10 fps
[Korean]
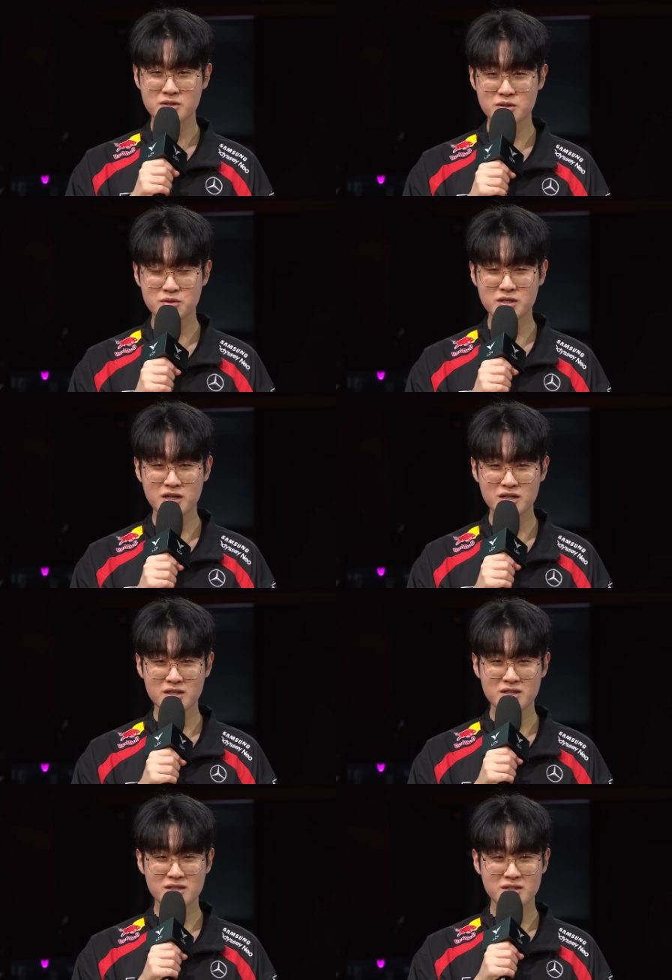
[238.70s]
글쎄요
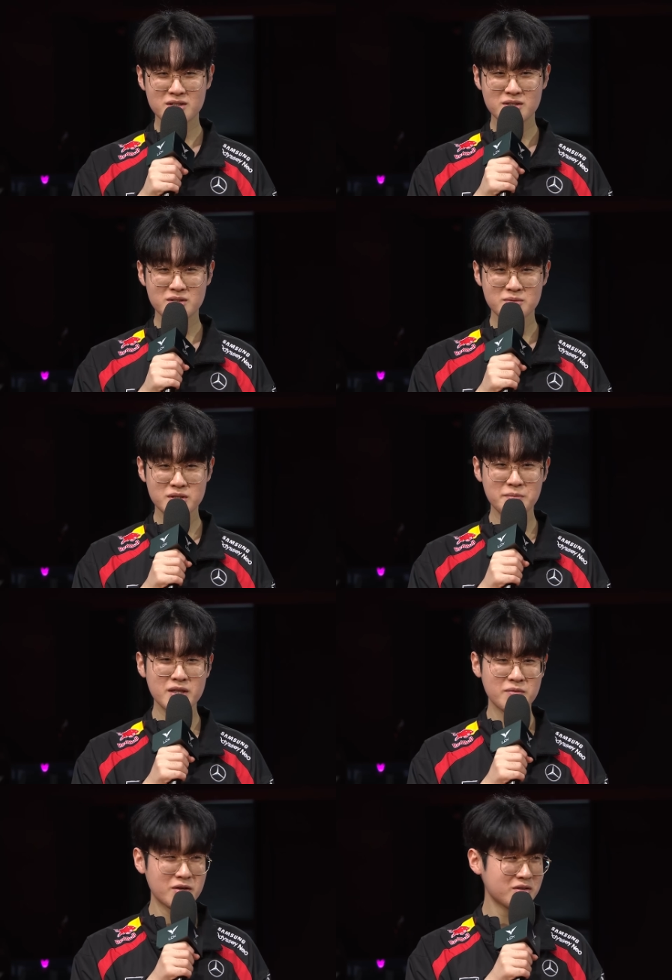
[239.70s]
그냥
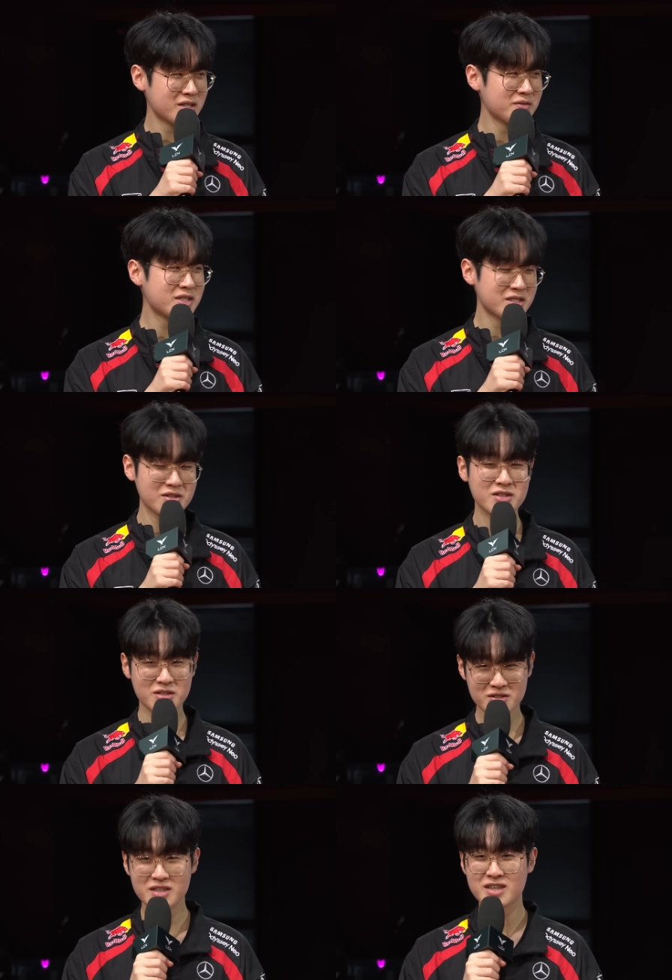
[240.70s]
재밌나 봐요. 재밌으신 것
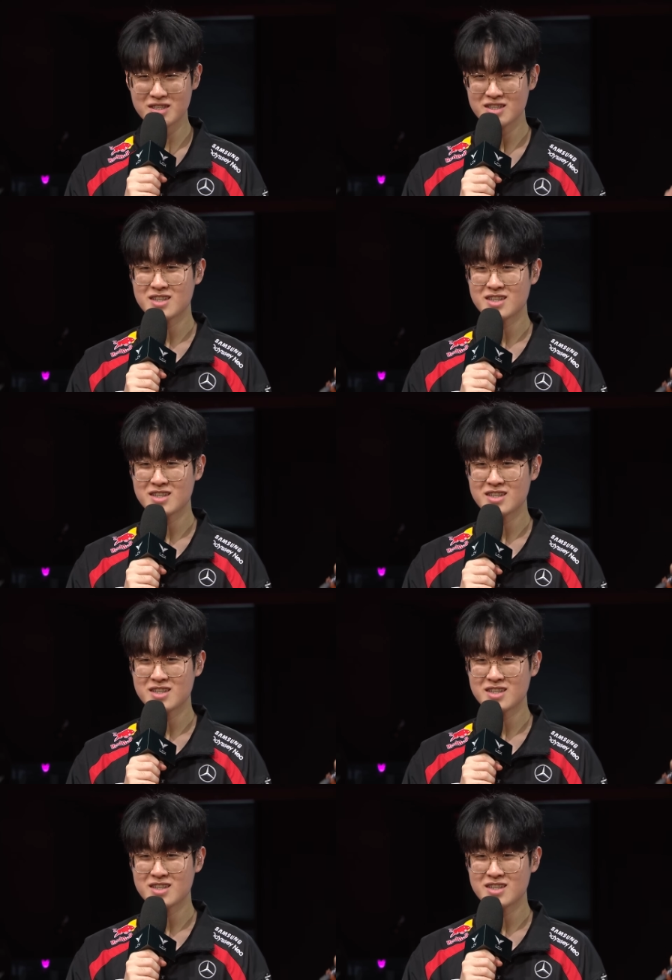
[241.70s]
같아요. 네.